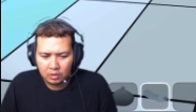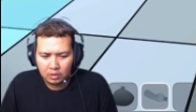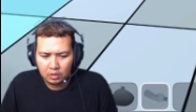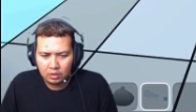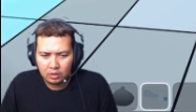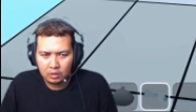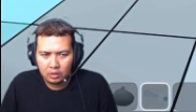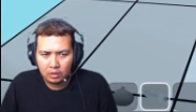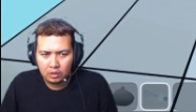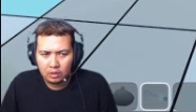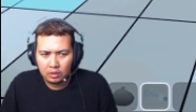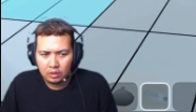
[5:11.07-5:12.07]
eh, oke.
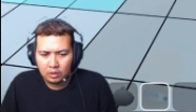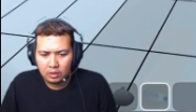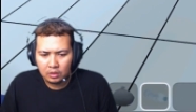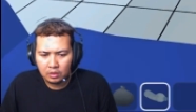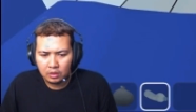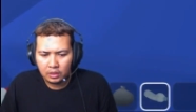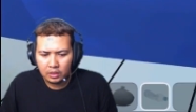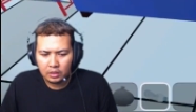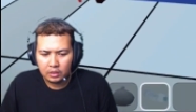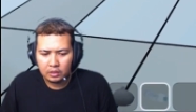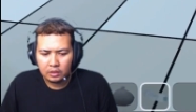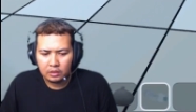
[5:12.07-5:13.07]
Okay.
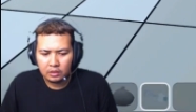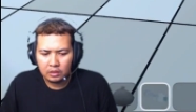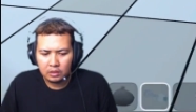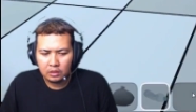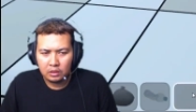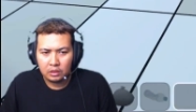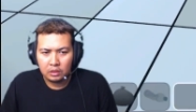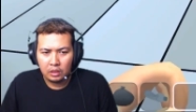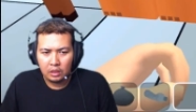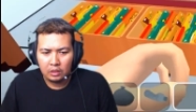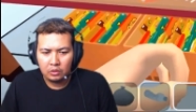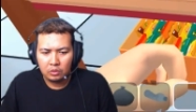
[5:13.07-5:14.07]
Kita
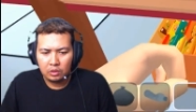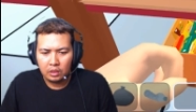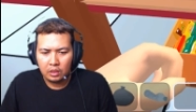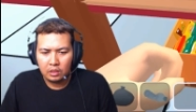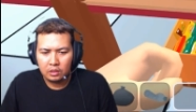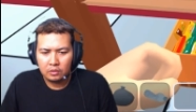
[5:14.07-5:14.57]
lanjut ya.